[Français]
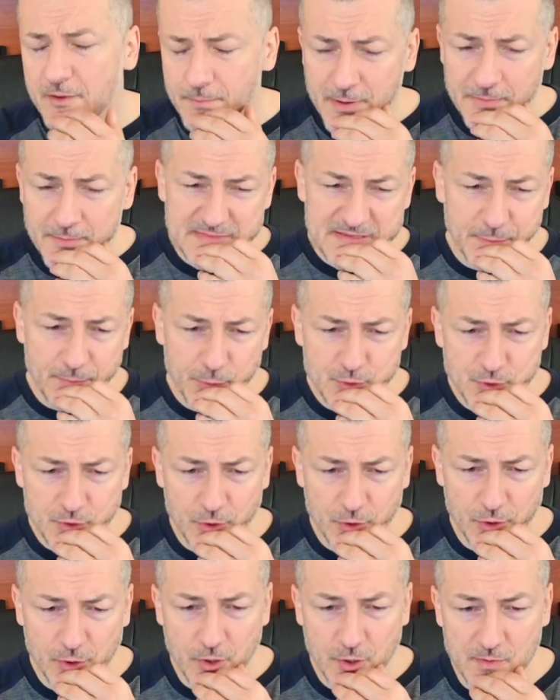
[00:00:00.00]
un petit peu sur
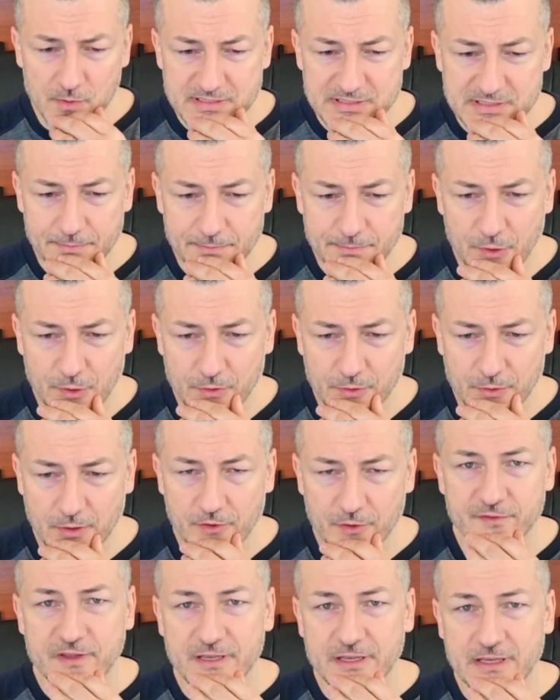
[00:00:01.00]
le concept de
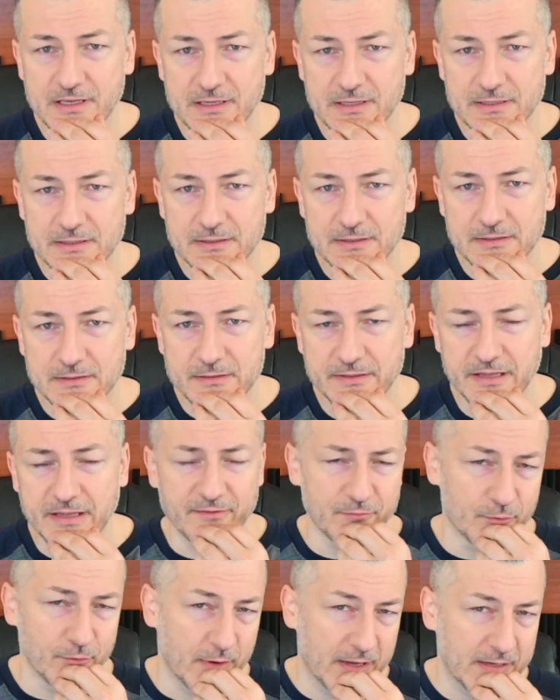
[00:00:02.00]
levier
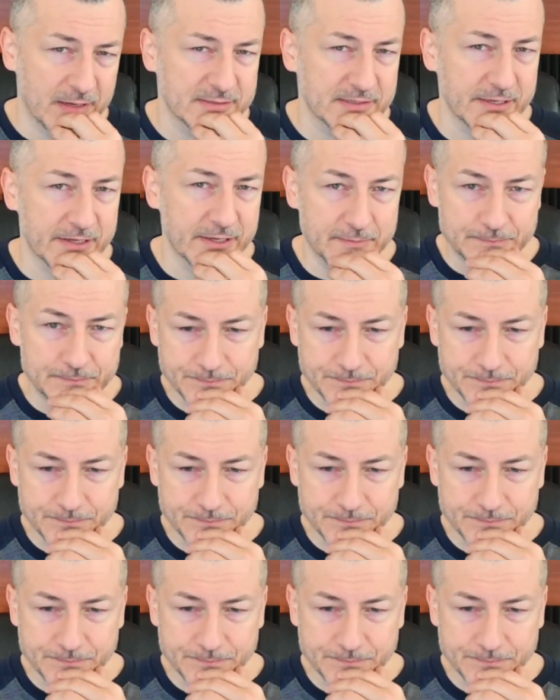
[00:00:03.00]
d'influence, d'ailleurs.